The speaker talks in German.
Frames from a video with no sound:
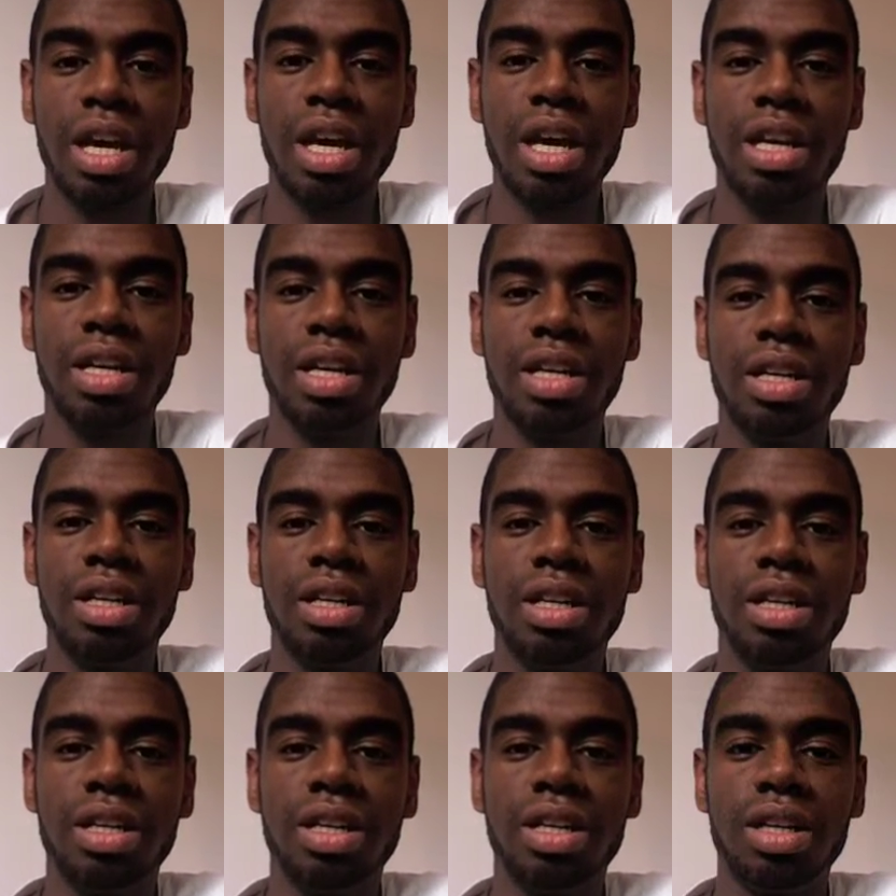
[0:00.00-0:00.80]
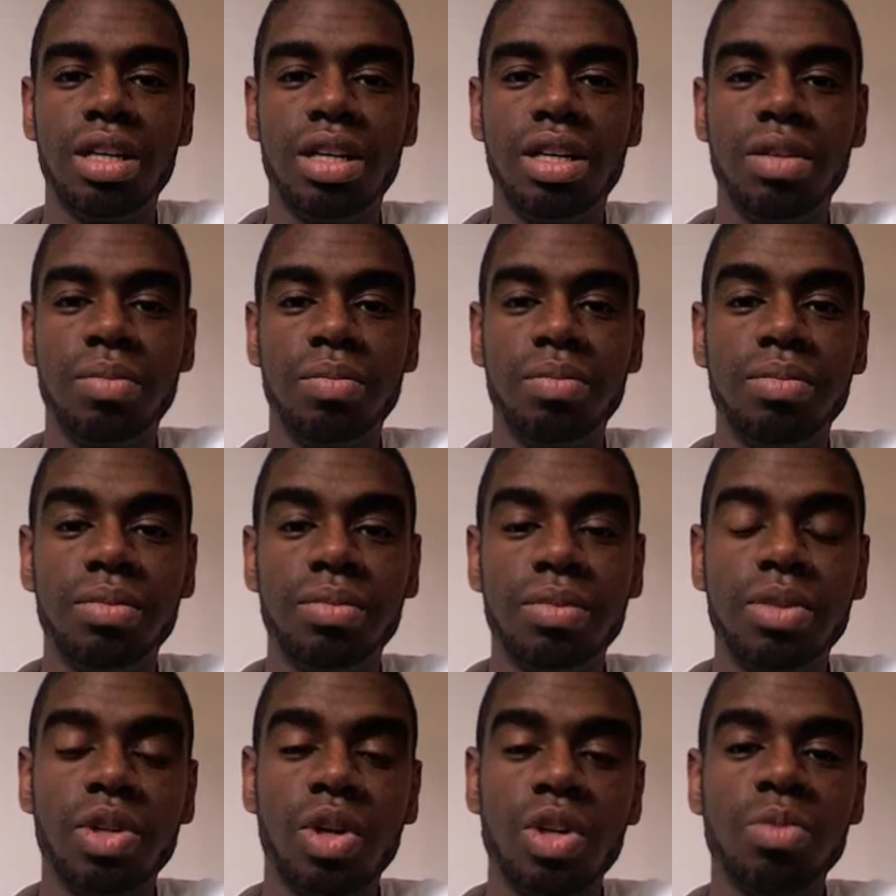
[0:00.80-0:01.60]
ein
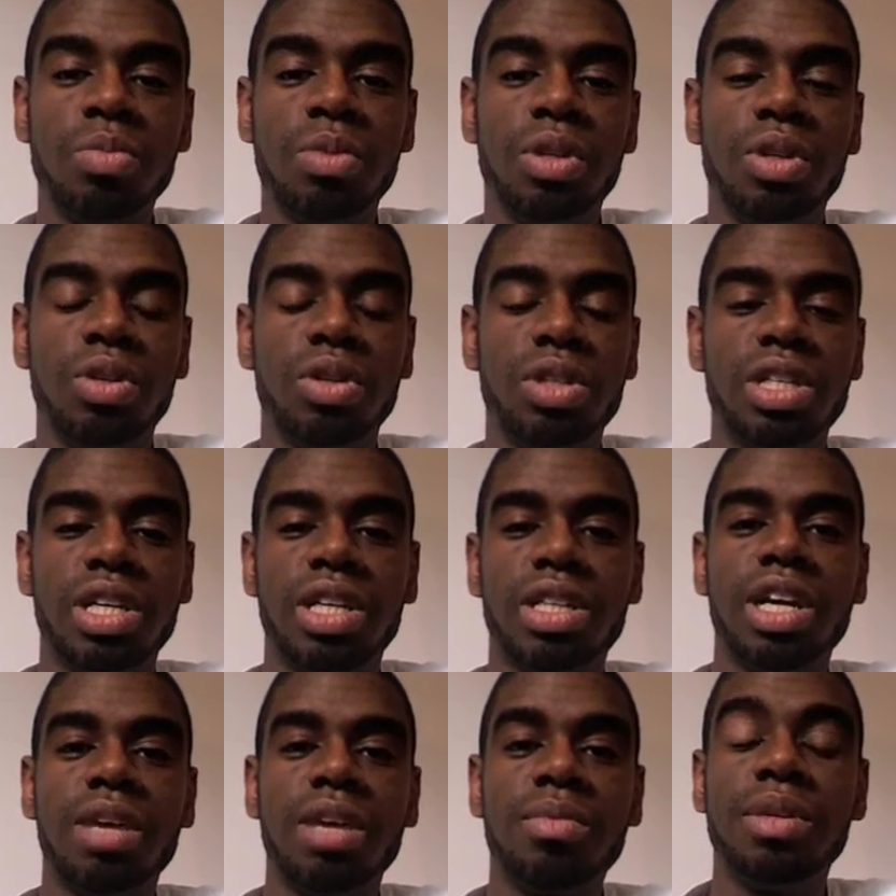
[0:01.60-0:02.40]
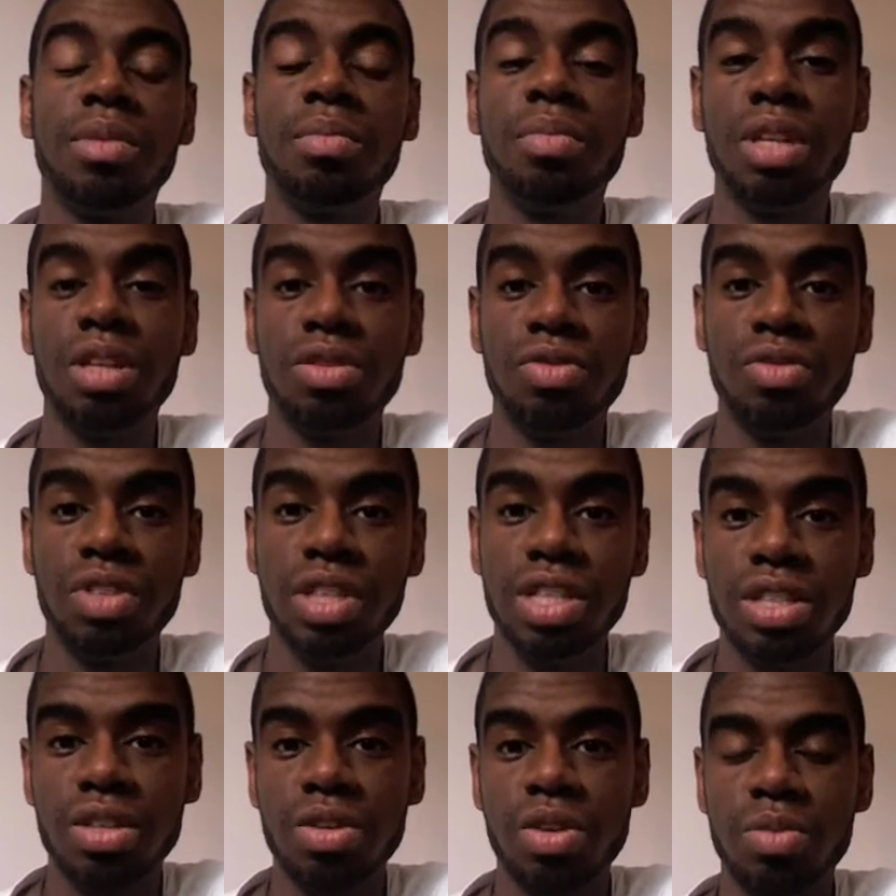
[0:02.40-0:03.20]
ähm, Gospelkonzert gehabt, ein
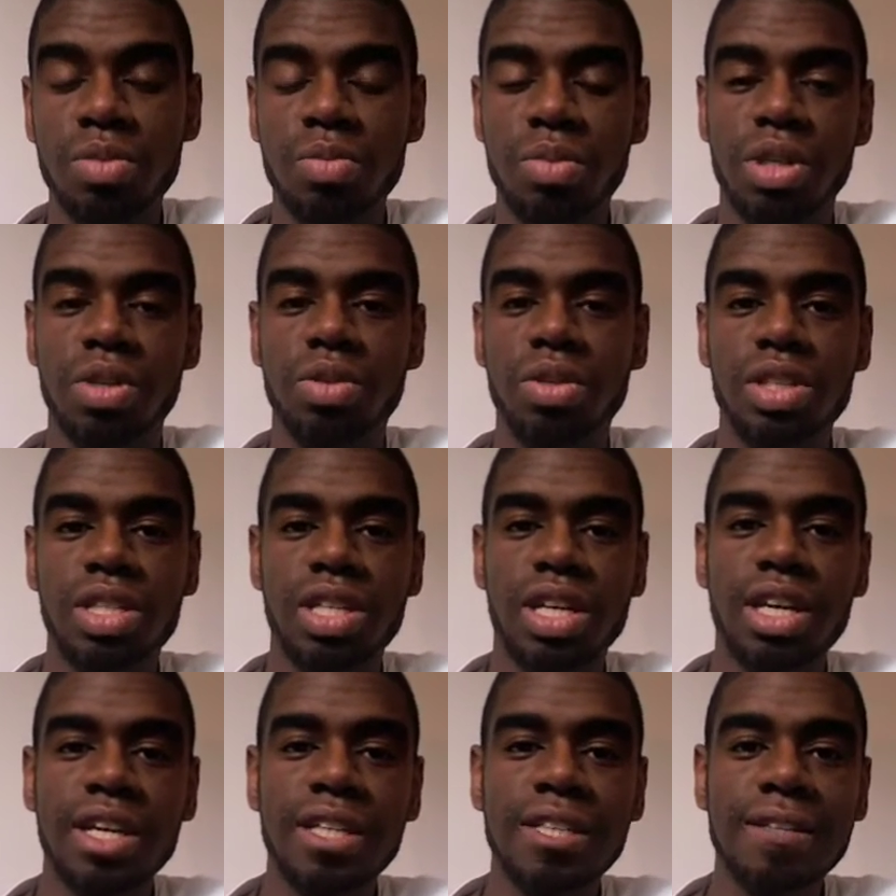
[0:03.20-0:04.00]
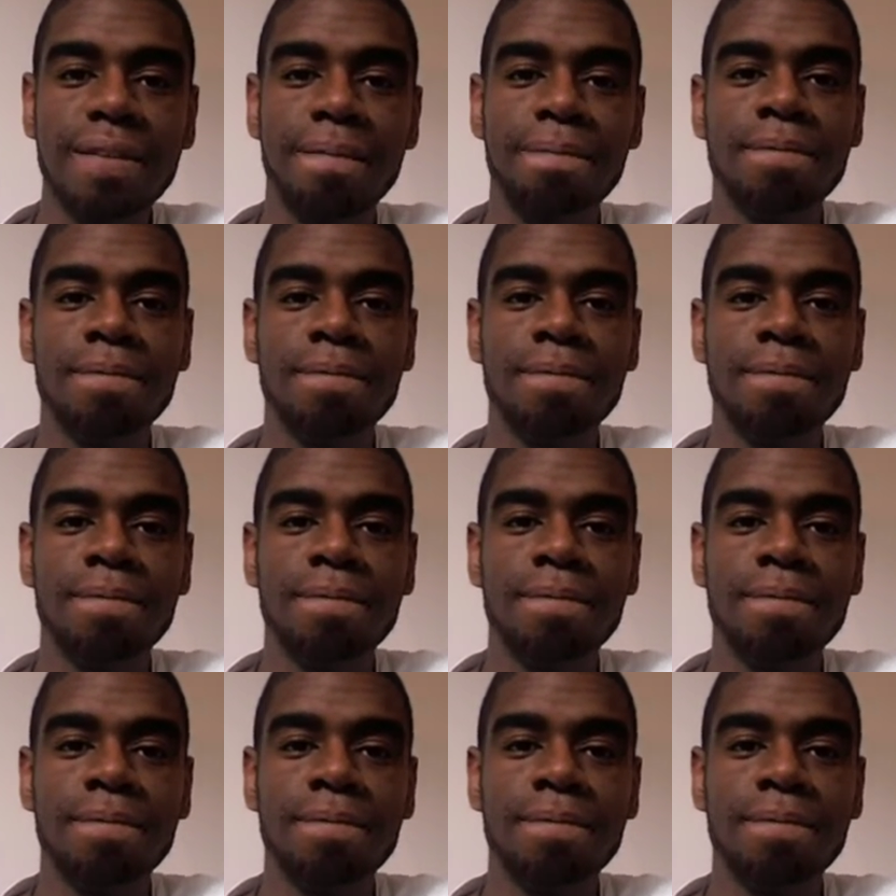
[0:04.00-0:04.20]
Benefiz-Gospelkonzert.